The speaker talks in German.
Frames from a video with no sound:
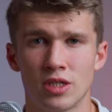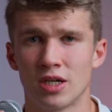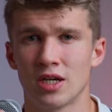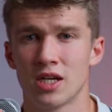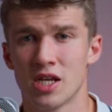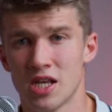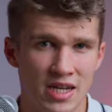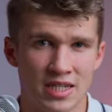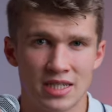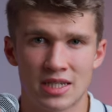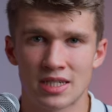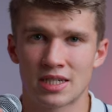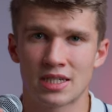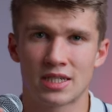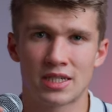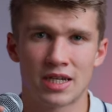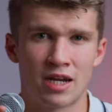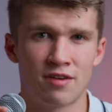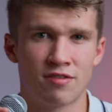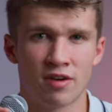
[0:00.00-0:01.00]
hier, weil das
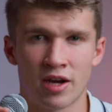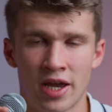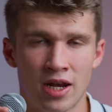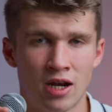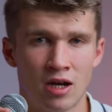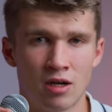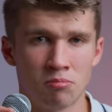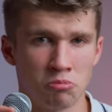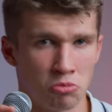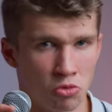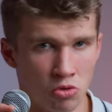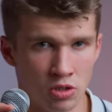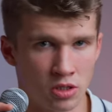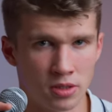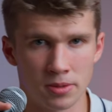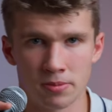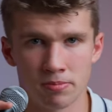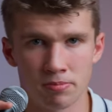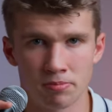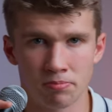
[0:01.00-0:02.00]
Gesicht da einfach heller
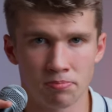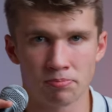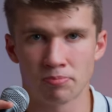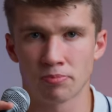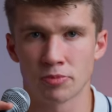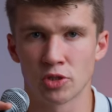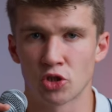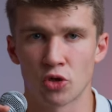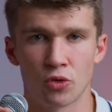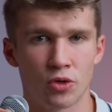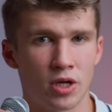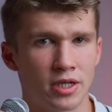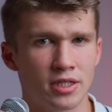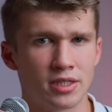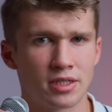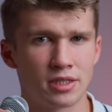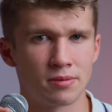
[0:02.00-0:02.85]
und schöner